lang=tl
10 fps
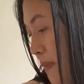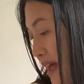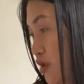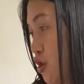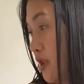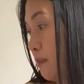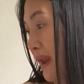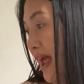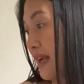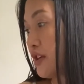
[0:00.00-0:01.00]
budget
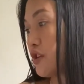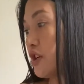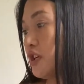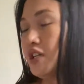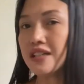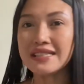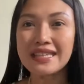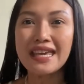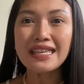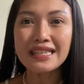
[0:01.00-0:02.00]
planner.
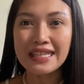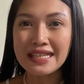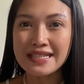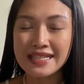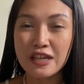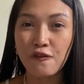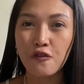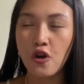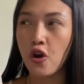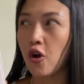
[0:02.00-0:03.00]
Take it easy
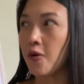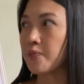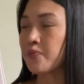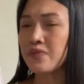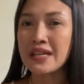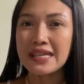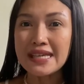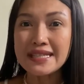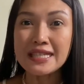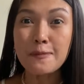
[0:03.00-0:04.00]
from
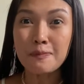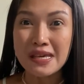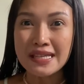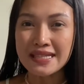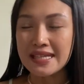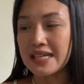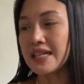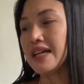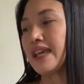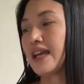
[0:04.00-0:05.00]
easy peasy.
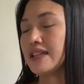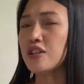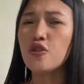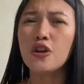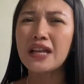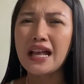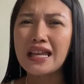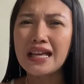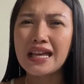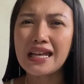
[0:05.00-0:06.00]
Ayan, dito ko
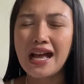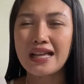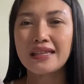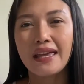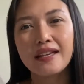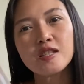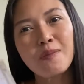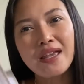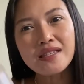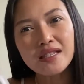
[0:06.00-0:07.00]
nilalagay lahat ng
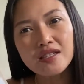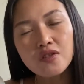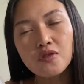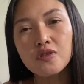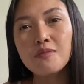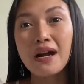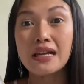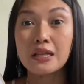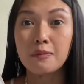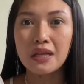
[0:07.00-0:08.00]
expenses ko,
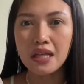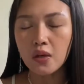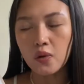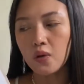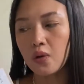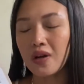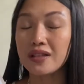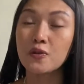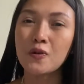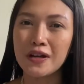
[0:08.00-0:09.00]
mga nabili ko, at
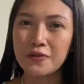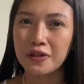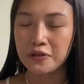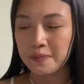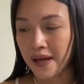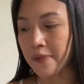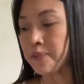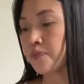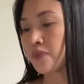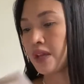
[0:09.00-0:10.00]
kung ano-ano pa.
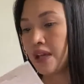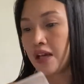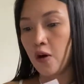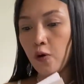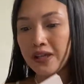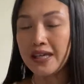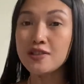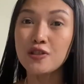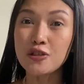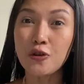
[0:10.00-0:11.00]
Okay, so
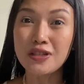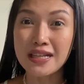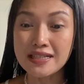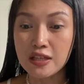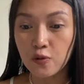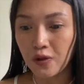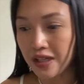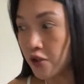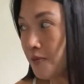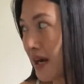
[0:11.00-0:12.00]
dito ko na rin
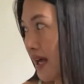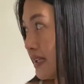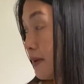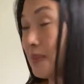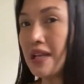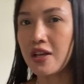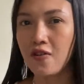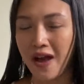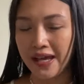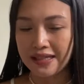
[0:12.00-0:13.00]
sinulat yung mga nabili kong
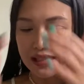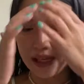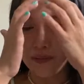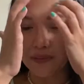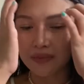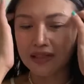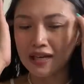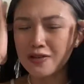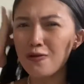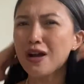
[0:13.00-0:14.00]
item.
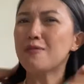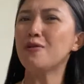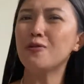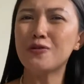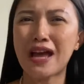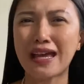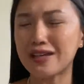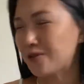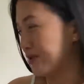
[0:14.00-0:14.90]
Ano nga ba uunahin ko?